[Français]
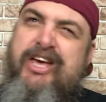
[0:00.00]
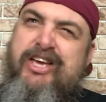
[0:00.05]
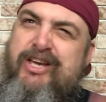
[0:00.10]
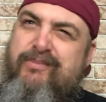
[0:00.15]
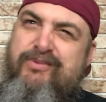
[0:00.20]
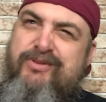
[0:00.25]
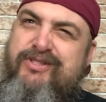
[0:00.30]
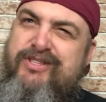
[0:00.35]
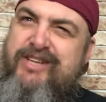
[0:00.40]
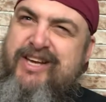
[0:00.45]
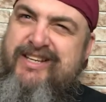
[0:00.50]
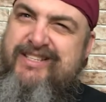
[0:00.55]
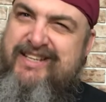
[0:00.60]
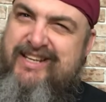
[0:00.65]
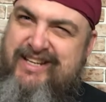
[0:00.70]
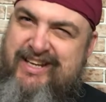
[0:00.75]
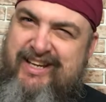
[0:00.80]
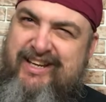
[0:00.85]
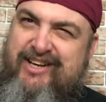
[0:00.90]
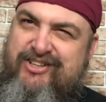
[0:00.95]
Il y a plusieurs
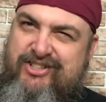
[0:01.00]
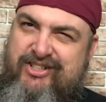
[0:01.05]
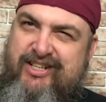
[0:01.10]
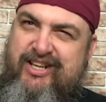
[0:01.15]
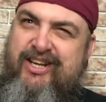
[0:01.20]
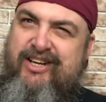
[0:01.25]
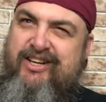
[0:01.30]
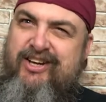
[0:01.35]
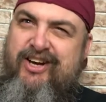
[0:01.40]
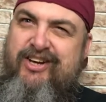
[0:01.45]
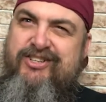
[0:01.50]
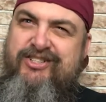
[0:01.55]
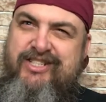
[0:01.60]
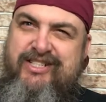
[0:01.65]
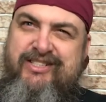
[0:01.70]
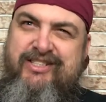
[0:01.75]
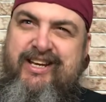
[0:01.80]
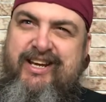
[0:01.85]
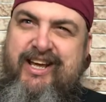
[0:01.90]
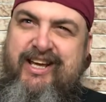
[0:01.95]
années, quand j'étais encore
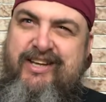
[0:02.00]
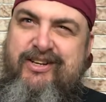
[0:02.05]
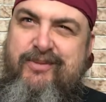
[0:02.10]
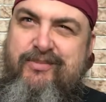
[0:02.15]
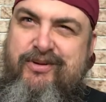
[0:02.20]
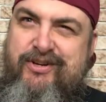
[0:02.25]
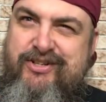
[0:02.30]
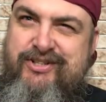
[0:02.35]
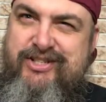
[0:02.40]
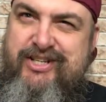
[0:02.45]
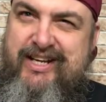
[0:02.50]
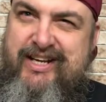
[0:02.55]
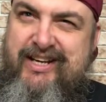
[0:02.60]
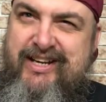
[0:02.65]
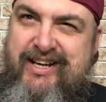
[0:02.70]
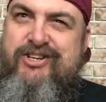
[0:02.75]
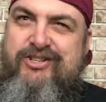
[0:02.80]
gestionnaire de projet,